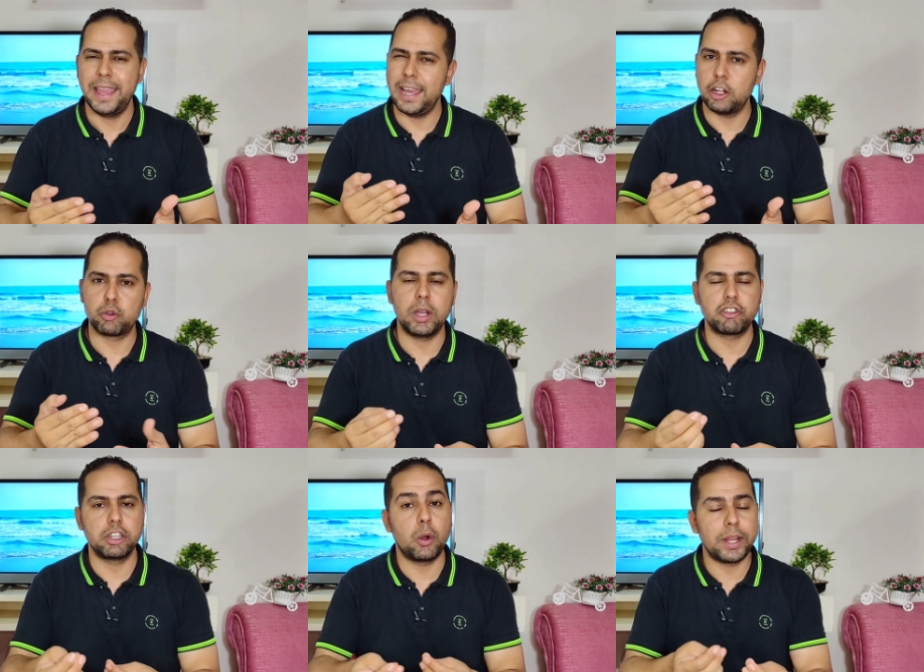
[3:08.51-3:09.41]
اعلى شويه
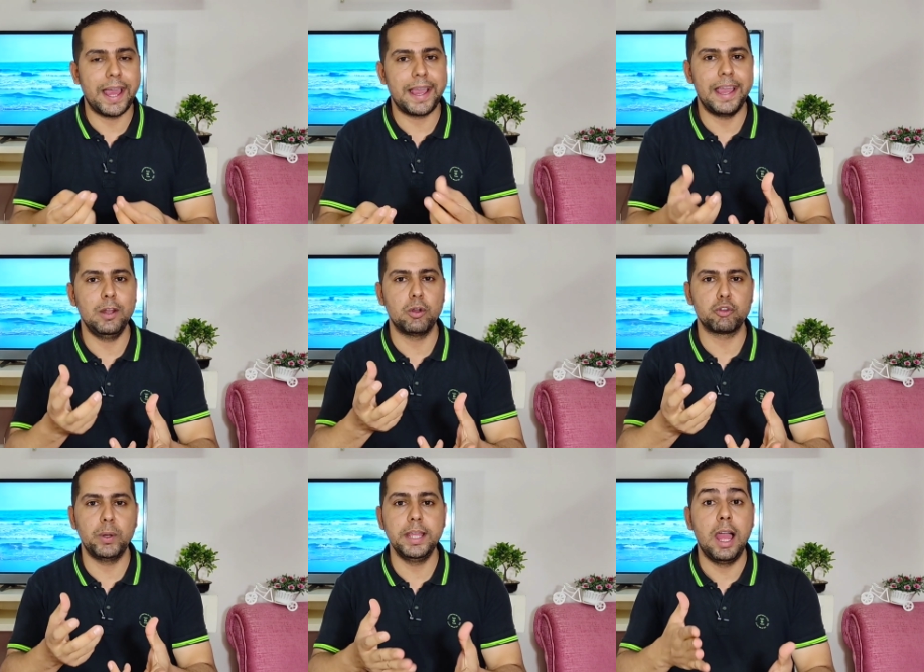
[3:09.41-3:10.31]
عشان تاخد حاجه حلوه
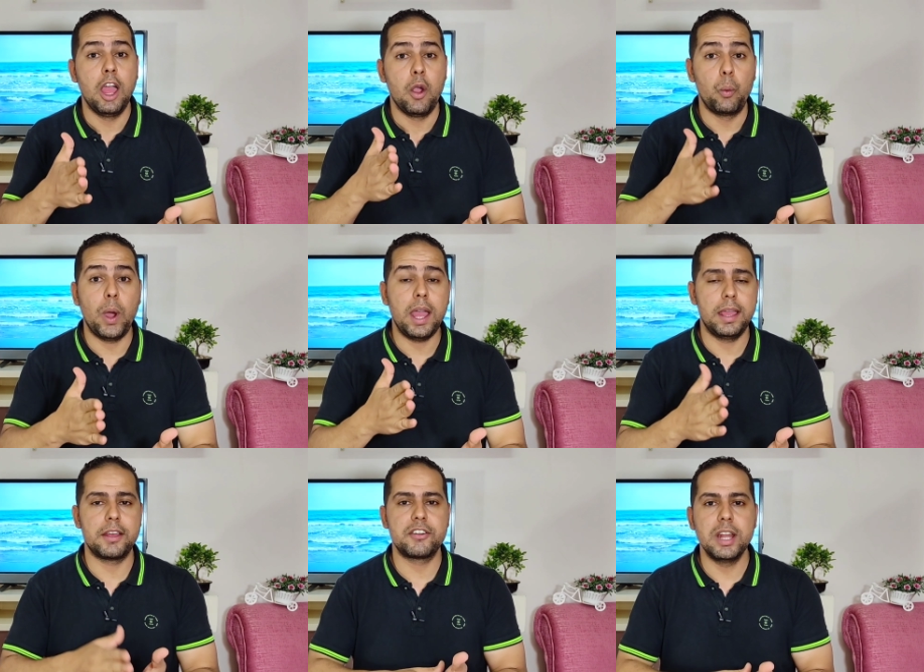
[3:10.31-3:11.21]
شويه
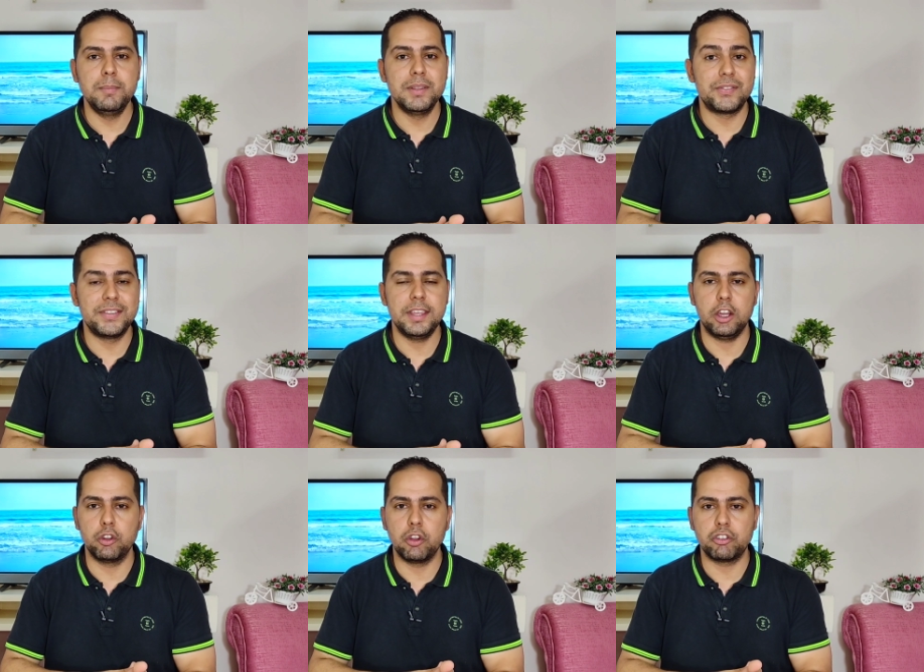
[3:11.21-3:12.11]
والريلمي سي
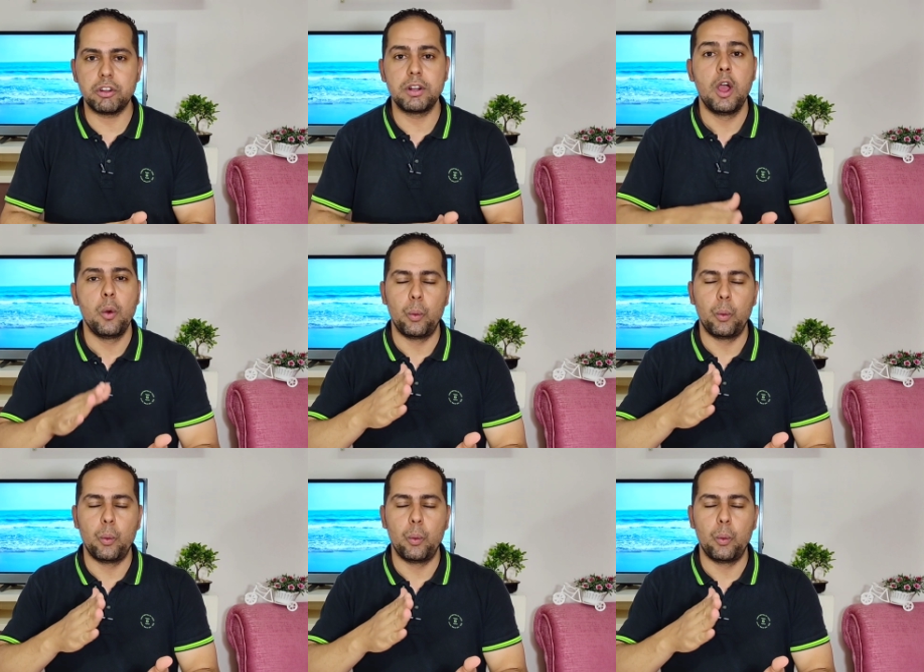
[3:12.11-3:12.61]
11